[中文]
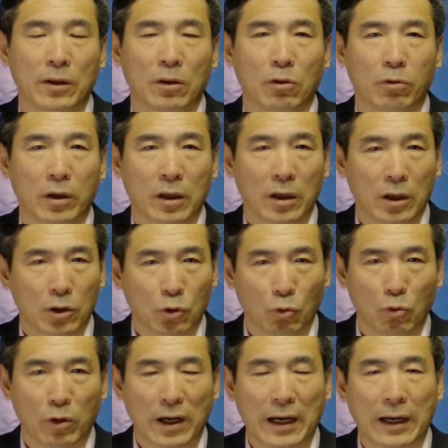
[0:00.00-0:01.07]
会
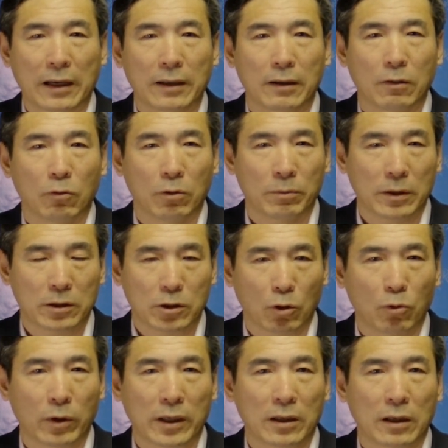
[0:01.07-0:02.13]
毒害我们
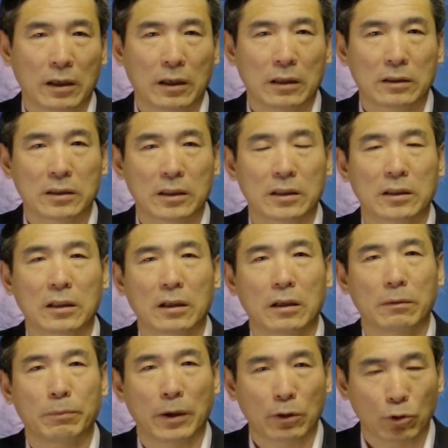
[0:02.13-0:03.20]
周围的这些
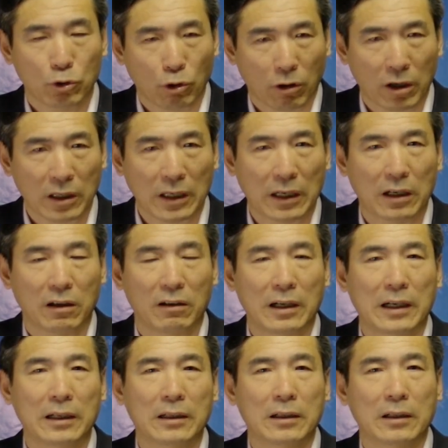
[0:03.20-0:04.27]
个朋友圈也好
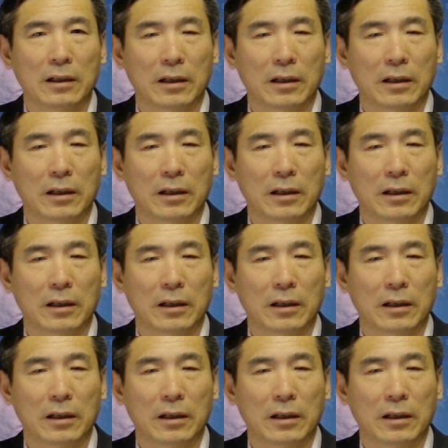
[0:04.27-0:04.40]
啊。